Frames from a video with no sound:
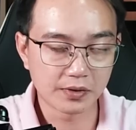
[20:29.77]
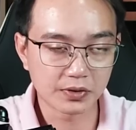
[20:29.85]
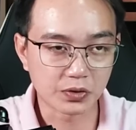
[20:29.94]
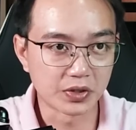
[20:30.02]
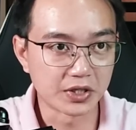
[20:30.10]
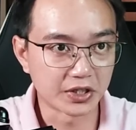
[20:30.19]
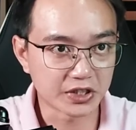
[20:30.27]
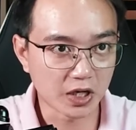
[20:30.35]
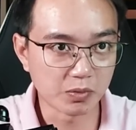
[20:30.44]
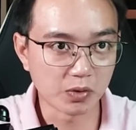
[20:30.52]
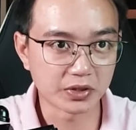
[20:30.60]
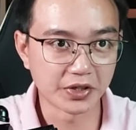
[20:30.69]
Tuy nhiên sau
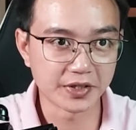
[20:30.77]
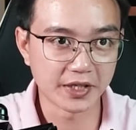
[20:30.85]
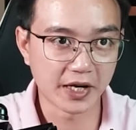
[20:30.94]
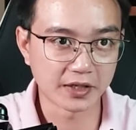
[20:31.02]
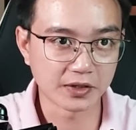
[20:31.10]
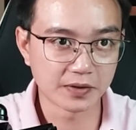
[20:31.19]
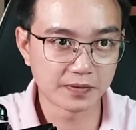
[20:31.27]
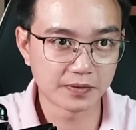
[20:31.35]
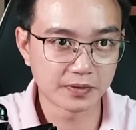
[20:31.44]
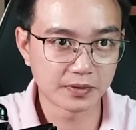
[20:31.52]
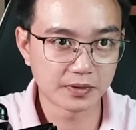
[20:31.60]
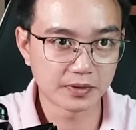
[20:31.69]
một thời gian đó,
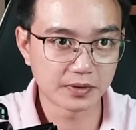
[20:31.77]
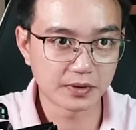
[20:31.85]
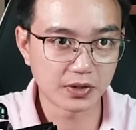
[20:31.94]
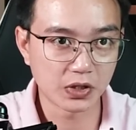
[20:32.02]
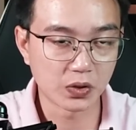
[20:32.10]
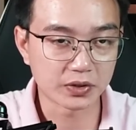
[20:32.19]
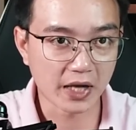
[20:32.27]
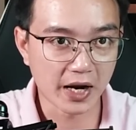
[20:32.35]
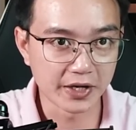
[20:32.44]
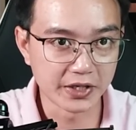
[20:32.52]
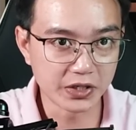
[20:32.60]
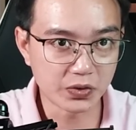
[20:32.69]
do
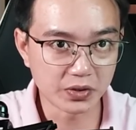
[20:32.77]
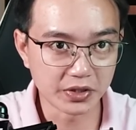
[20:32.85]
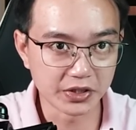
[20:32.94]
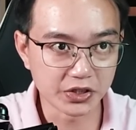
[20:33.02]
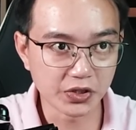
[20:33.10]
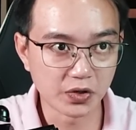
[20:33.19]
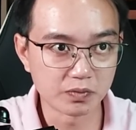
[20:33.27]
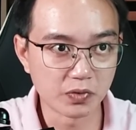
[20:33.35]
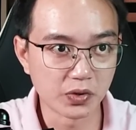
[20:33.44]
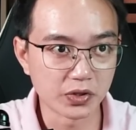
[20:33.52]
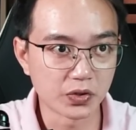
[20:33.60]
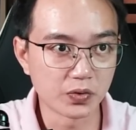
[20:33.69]
tà ý của người sử dụng
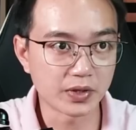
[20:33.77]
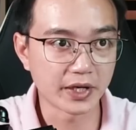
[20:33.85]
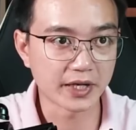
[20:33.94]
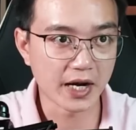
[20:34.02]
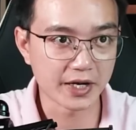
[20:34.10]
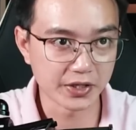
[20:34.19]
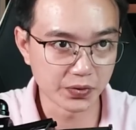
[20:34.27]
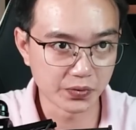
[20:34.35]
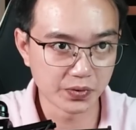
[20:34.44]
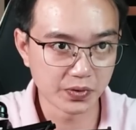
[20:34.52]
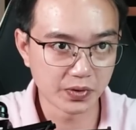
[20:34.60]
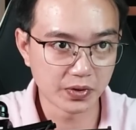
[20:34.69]
bùa chú ngày càng nhiều,
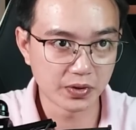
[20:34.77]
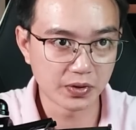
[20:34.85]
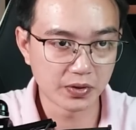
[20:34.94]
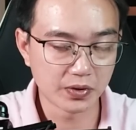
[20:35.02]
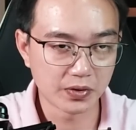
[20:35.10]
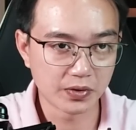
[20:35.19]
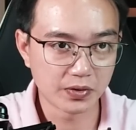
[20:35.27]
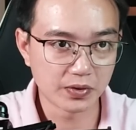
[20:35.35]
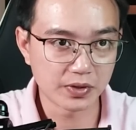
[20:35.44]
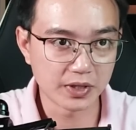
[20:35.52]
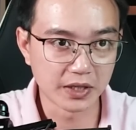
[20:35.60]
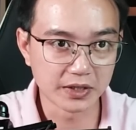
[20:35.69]

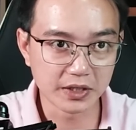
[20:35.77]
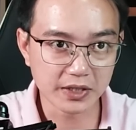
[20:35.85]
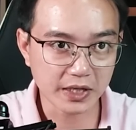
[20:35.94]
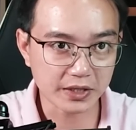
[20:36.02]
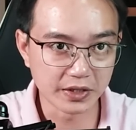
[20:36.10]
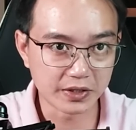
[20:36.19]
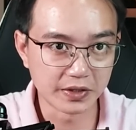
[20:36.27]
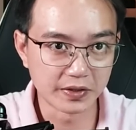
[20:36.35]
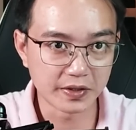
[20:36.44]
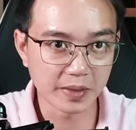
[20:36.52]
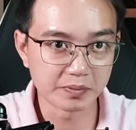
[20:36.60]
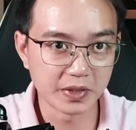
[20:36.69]
dẫn đến các lực
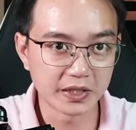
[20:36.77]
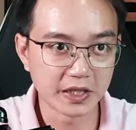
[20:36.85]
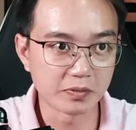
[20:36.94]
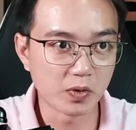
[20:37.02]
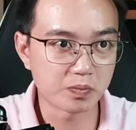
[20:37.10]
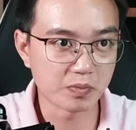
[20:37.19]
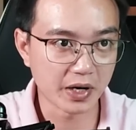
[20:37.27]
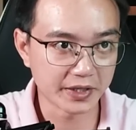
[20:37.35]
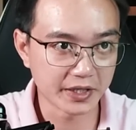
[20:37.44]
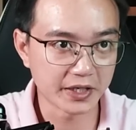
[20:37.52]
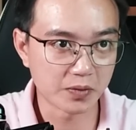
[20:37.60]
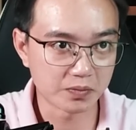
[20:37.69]
lượng âm binh ngày một mạnh
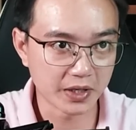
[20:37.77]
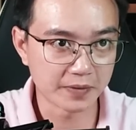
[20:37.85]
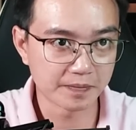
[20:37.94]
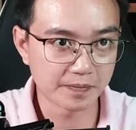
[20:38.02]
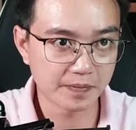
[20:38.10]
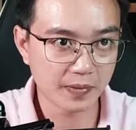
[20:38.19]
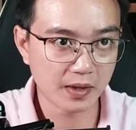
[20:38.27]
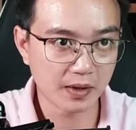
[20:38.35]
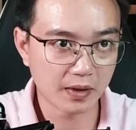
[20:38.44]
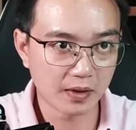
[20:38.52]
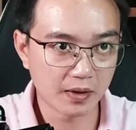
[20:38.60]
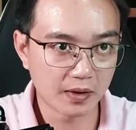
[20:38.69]
và đông lên.
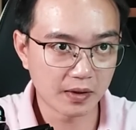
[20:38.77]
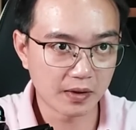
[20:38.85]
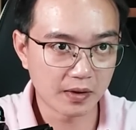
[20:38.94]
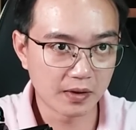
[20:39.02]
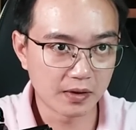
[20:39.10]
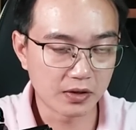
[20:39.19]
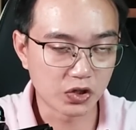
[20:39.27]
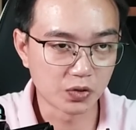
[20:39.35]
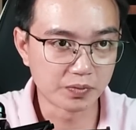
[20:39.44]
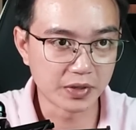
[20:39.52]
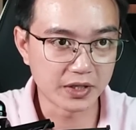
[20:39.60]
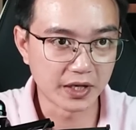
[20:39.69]

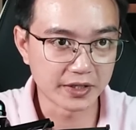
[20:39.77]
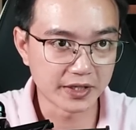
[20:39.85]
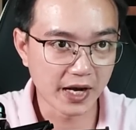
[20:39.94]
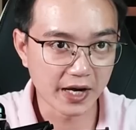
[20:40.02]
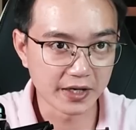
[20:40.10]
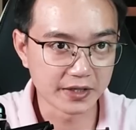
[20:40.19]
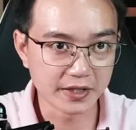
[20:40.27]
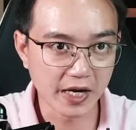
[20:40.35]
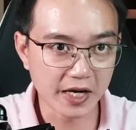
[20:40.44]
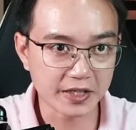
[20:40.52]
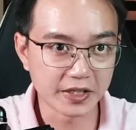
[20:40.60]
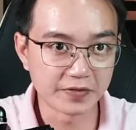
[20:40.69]
Chúng mới dần dà lấn
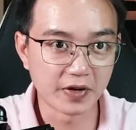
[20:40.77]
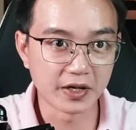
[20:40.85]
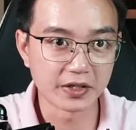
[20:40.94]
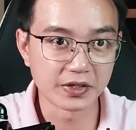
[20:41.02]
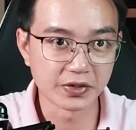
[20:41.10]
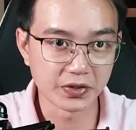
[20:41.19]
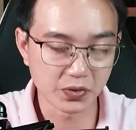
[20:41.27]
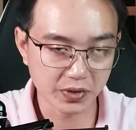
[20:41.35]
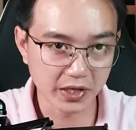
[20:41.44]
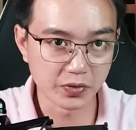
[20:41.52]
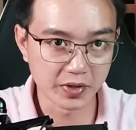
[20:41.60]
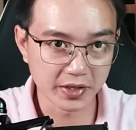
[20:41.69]
át đi phần người của
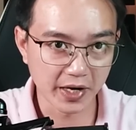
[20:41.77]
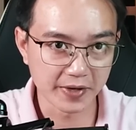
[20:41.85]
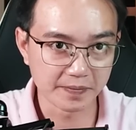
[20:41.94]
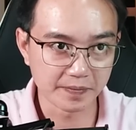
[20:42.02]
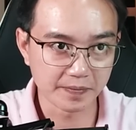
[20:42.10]
kẻ luyện ngải.